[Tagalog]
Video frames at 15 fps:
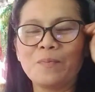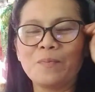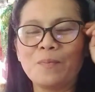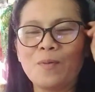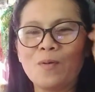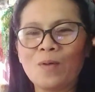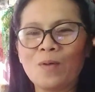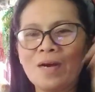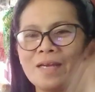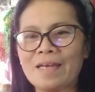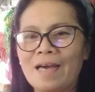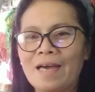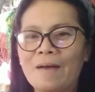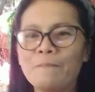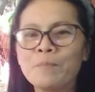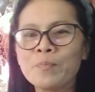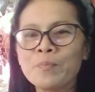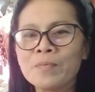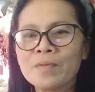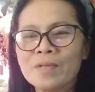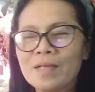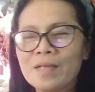luha niya
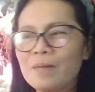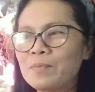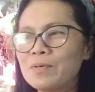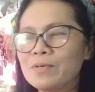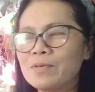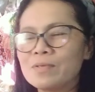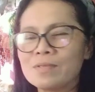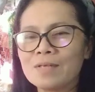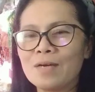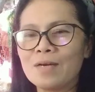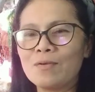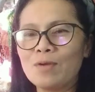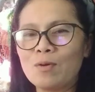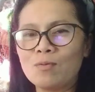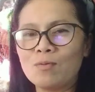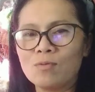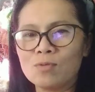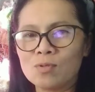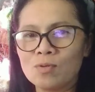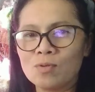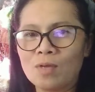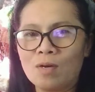tapos ganon na yung uso
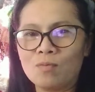niya